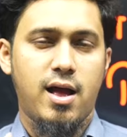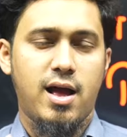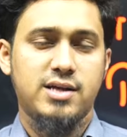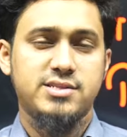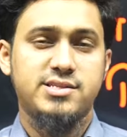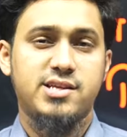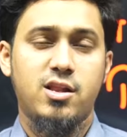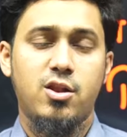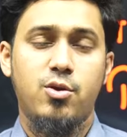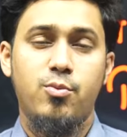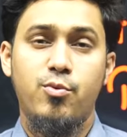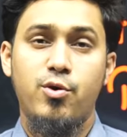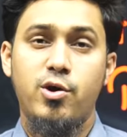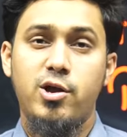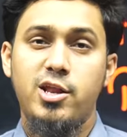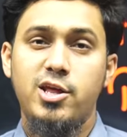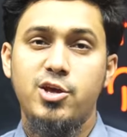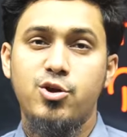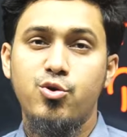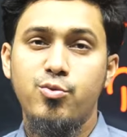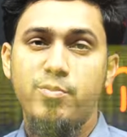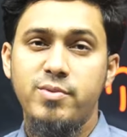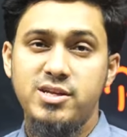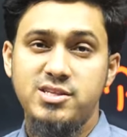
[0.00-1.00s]
আসসালামু
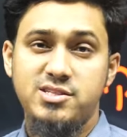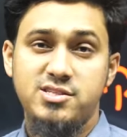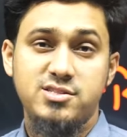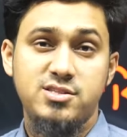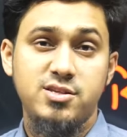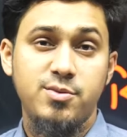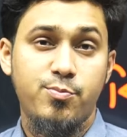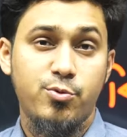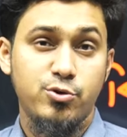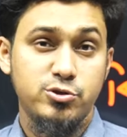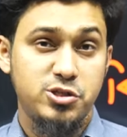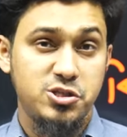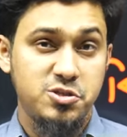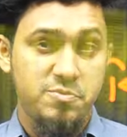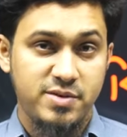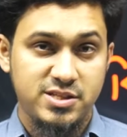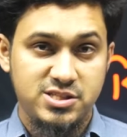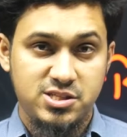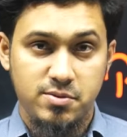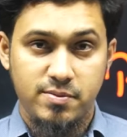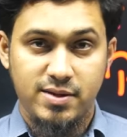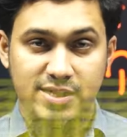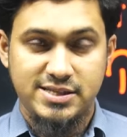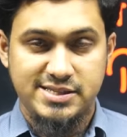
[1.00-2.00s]
আলাইকুম জিসি পঁচিশ
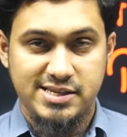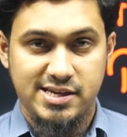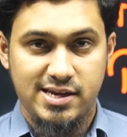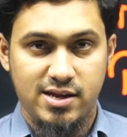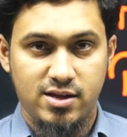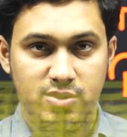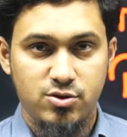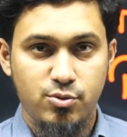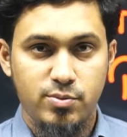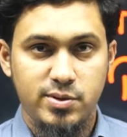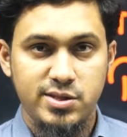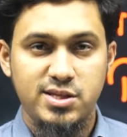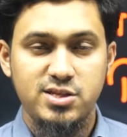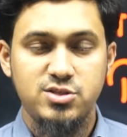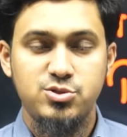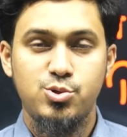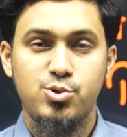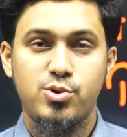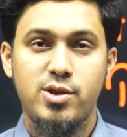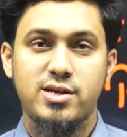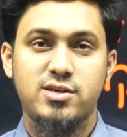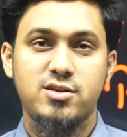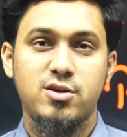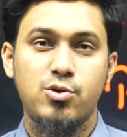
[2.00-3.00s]
ব্যাচের বাচ্চারা তোমাদের
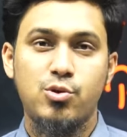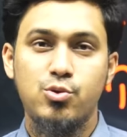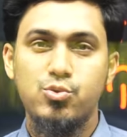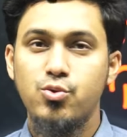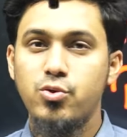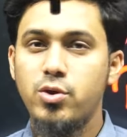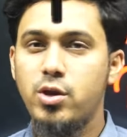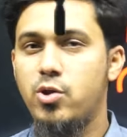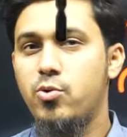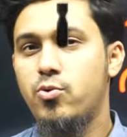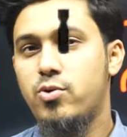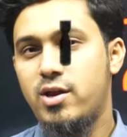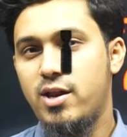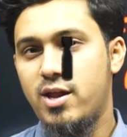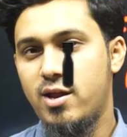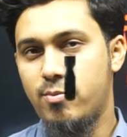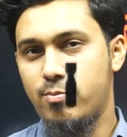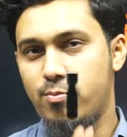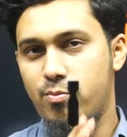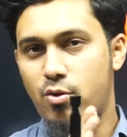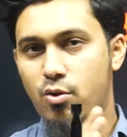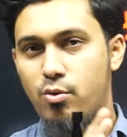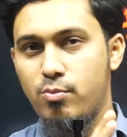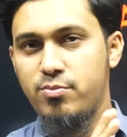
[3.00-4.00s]
জন্য একটা নতুন নিউক্লিয়ার
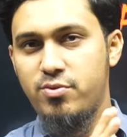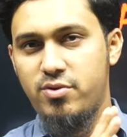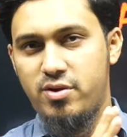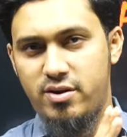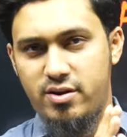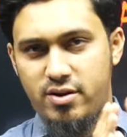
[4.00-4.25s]
বোম